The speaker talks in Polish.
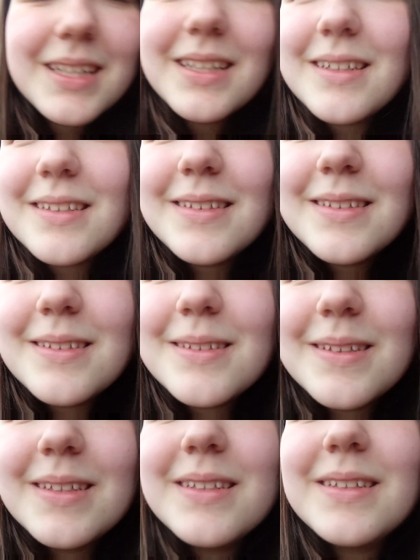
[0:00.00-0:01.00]

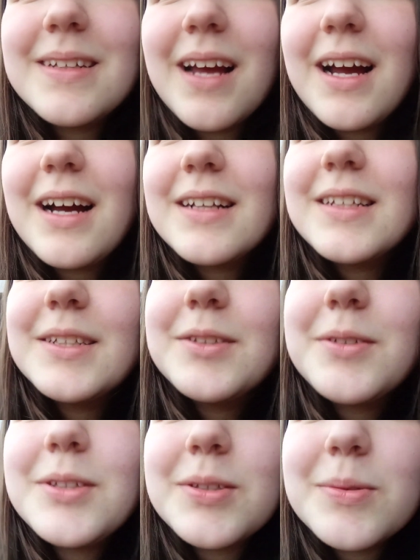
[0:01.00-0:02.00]
E, ale to
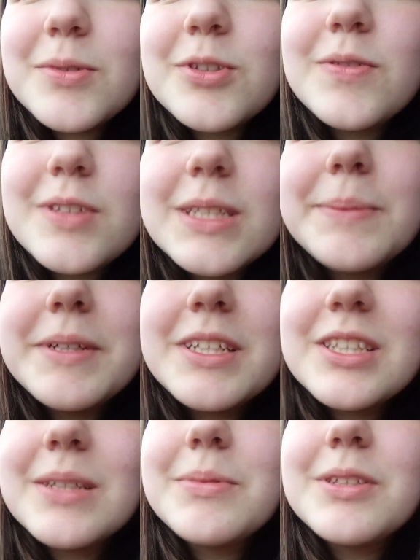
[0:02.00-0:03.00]
nie są oczywiście
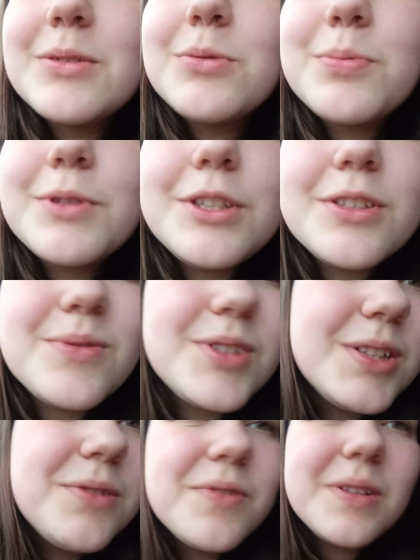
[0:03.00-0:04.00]
pierwsze przeróbki
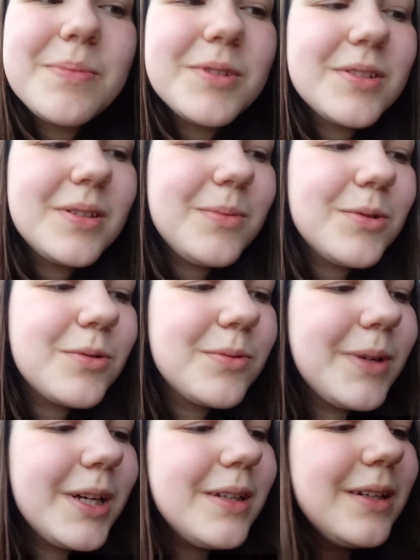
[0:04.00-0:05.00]
sąsiadów na polskim
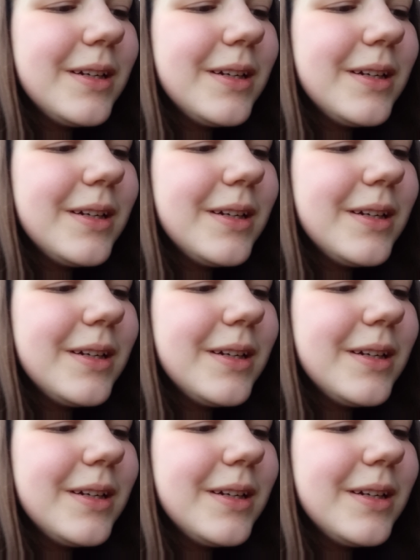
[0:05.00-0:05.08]
YouTubie.